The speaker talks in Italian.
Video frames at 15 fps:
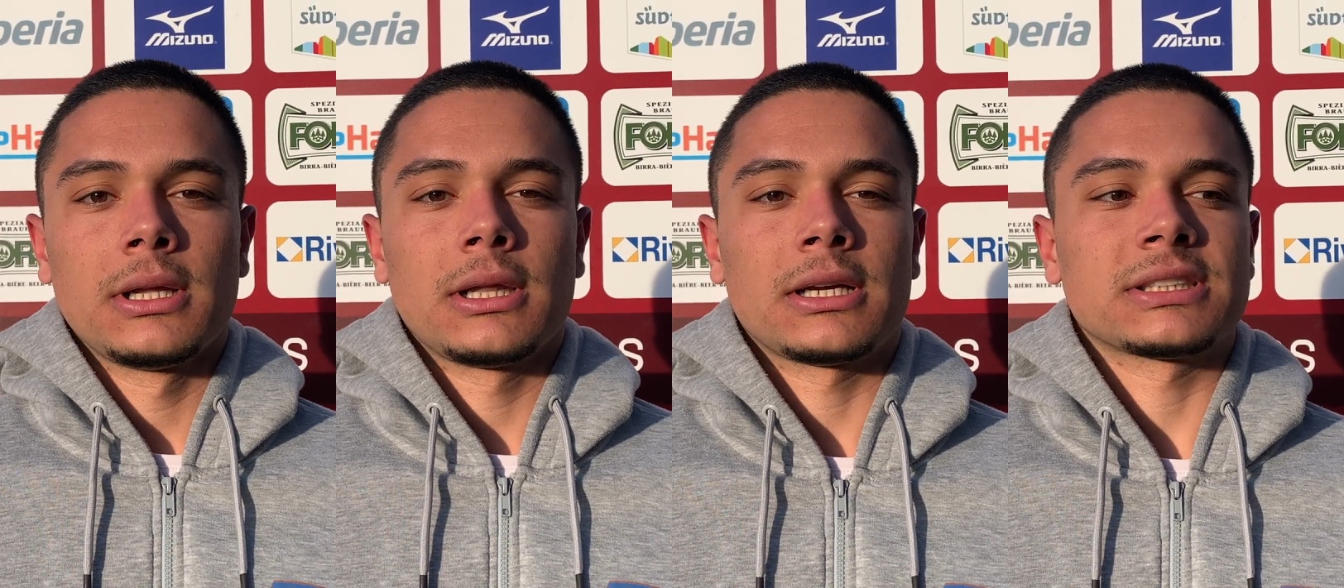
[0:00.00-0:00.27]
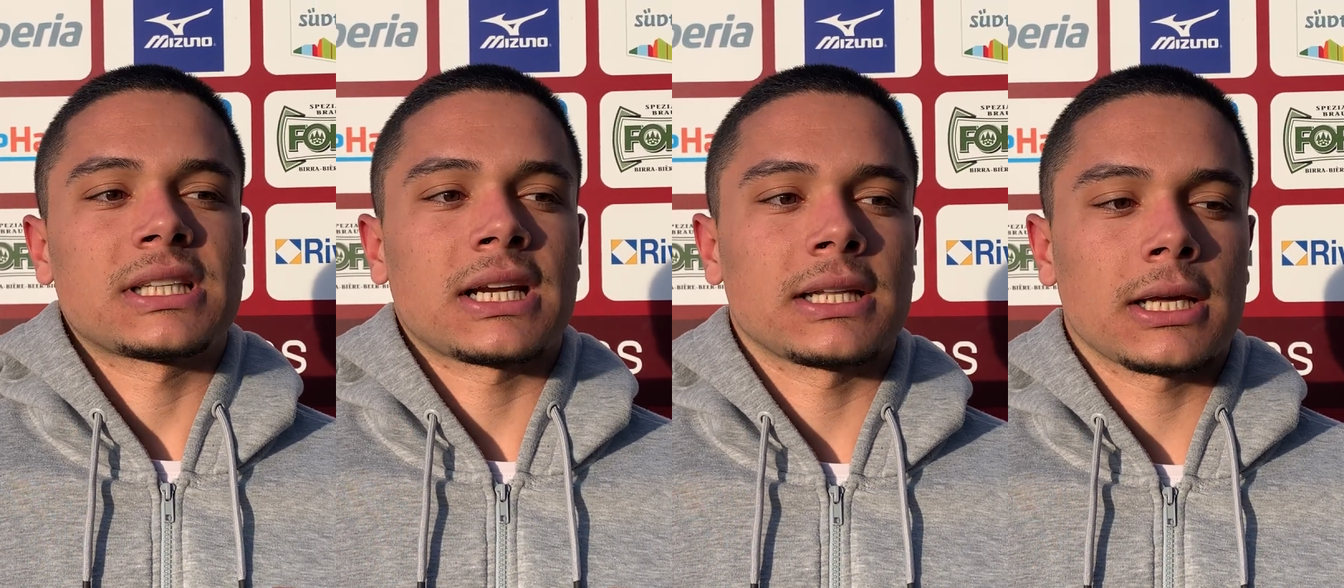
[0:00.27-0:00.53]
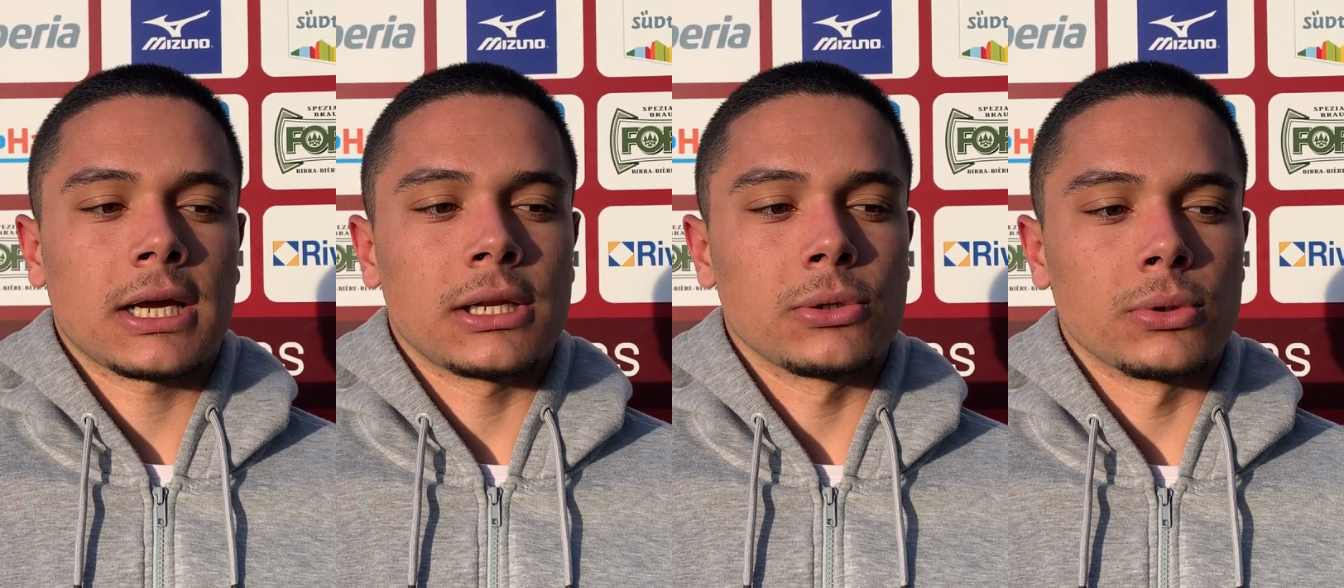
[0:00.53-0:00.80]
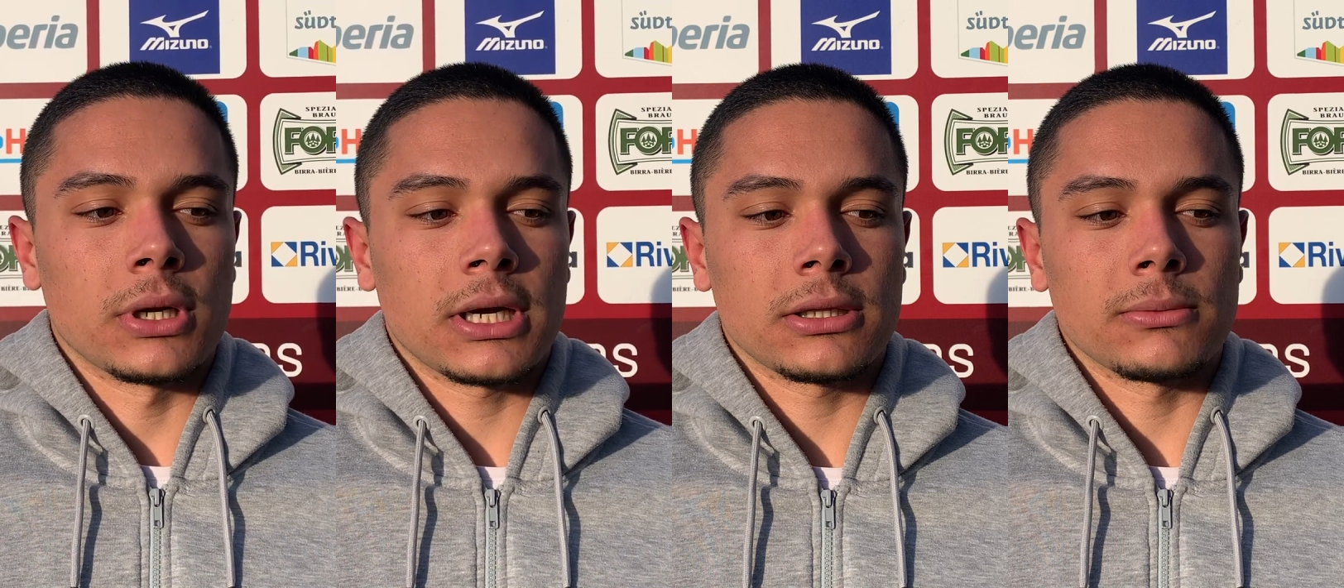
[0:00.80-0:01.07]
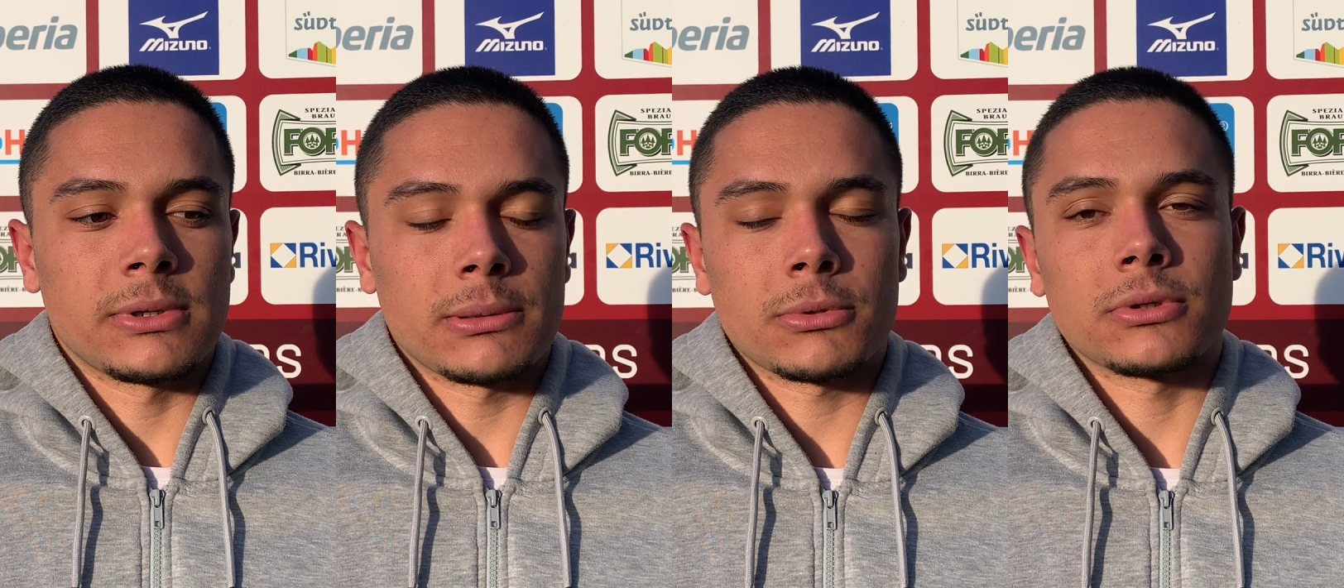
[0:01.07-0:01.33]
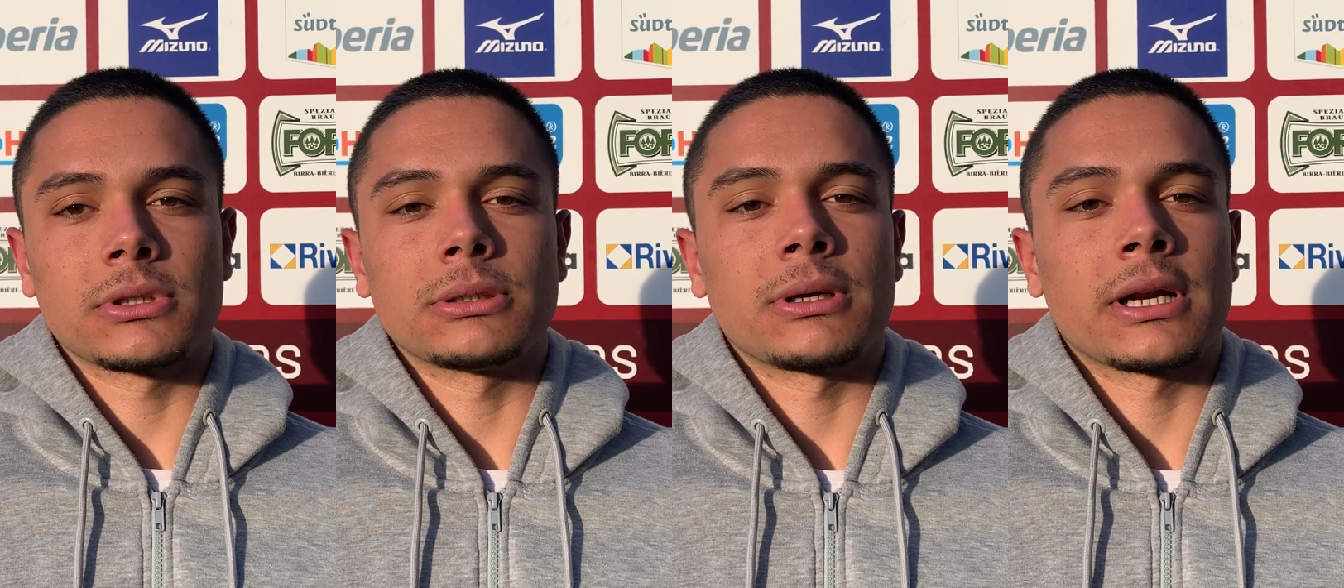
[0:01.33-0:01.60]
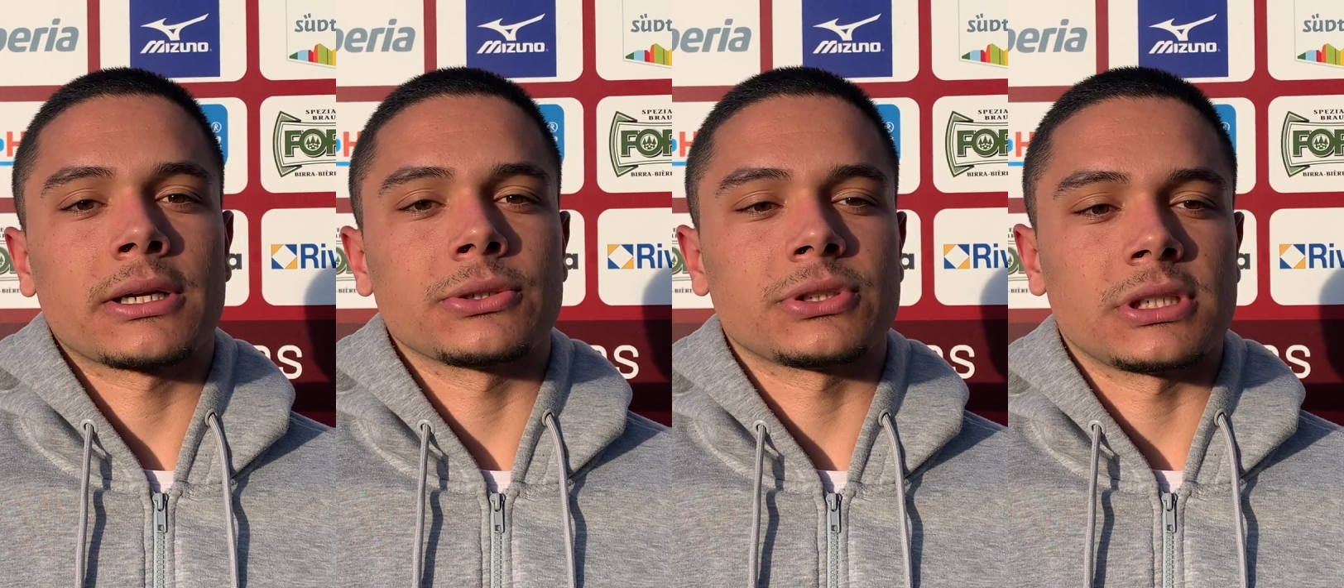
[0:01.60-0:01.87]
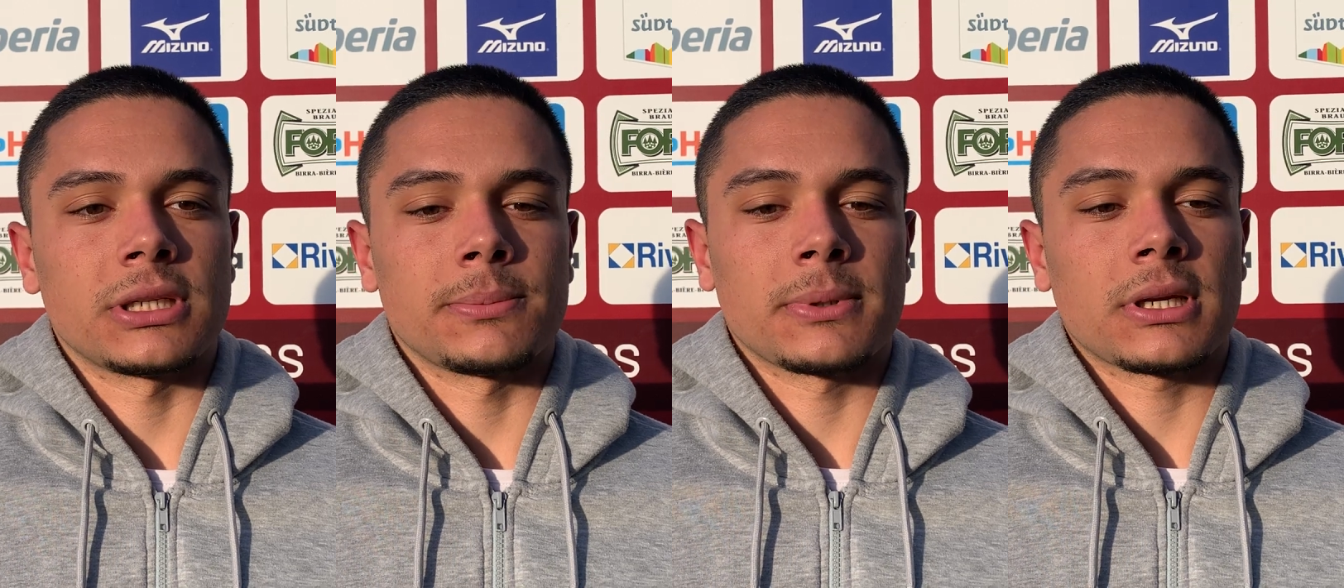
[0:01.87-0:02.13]
La strada è lunga, dobbiamo continuare
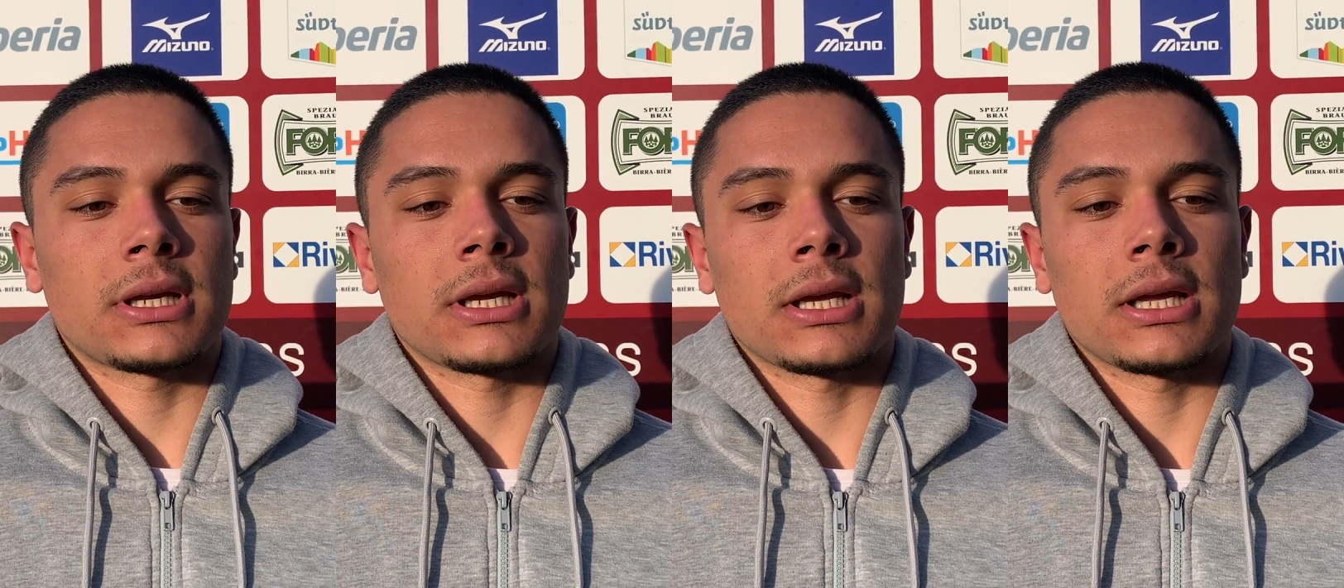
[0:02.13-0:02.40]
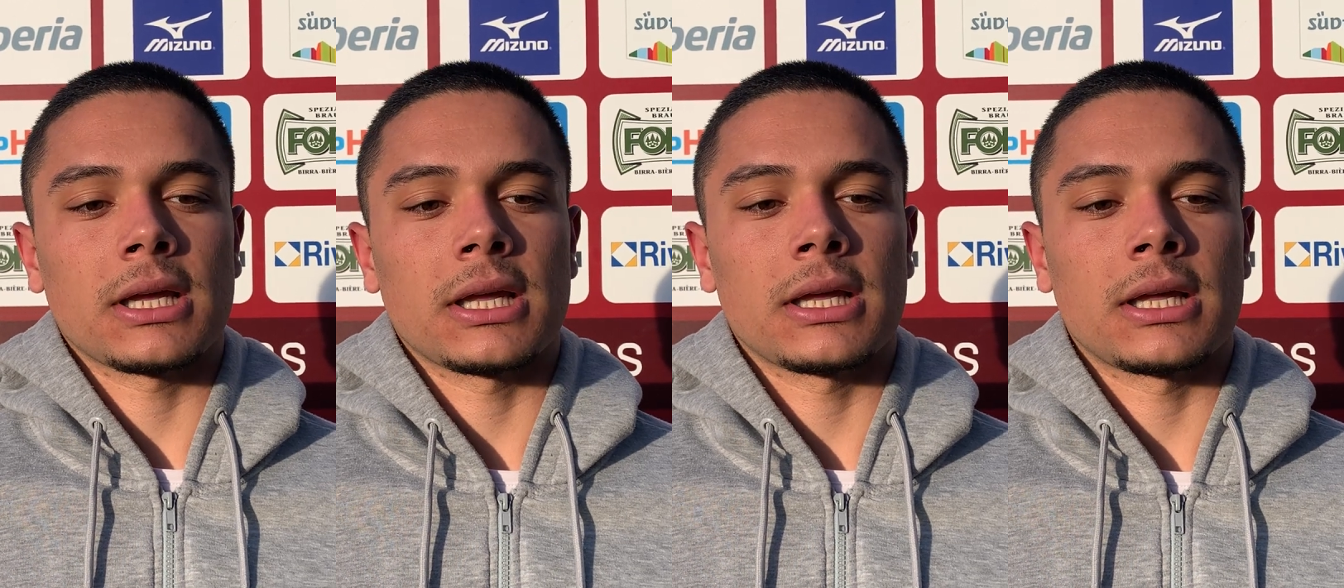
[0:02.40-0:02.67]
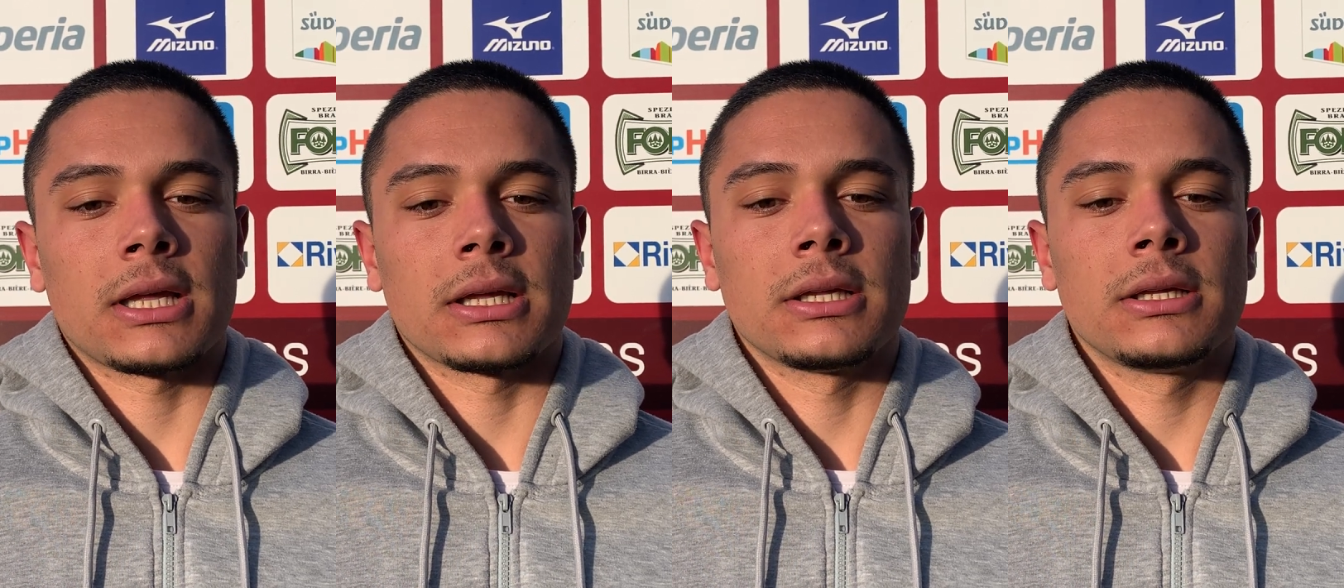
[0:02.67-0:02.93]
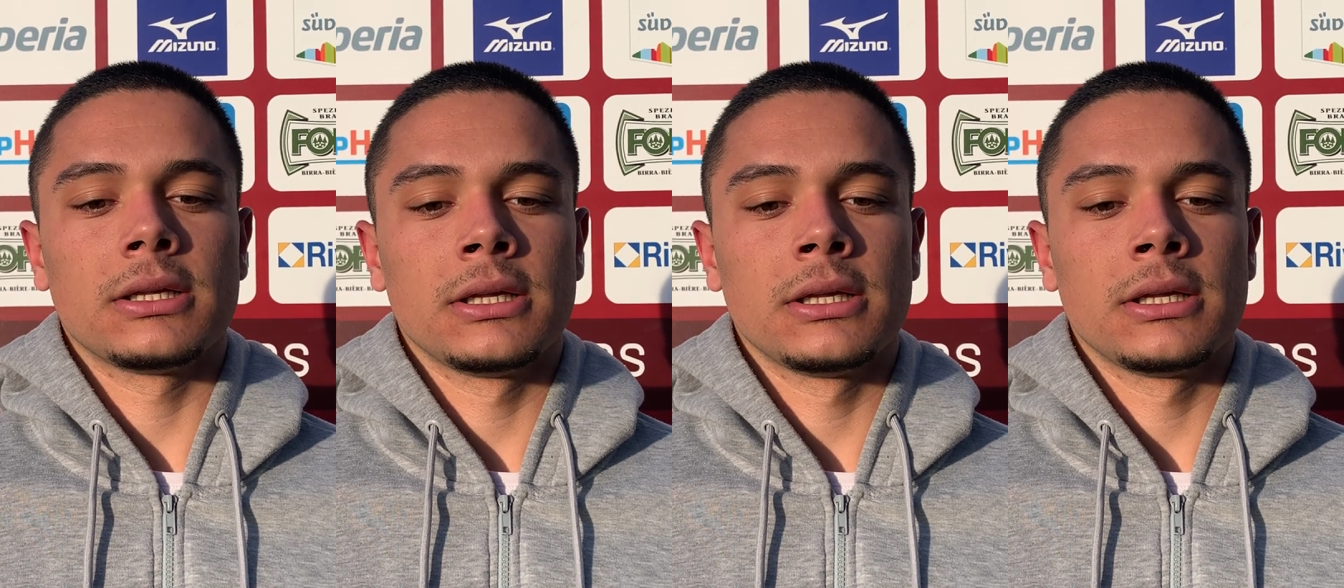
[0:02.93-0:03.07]
così perché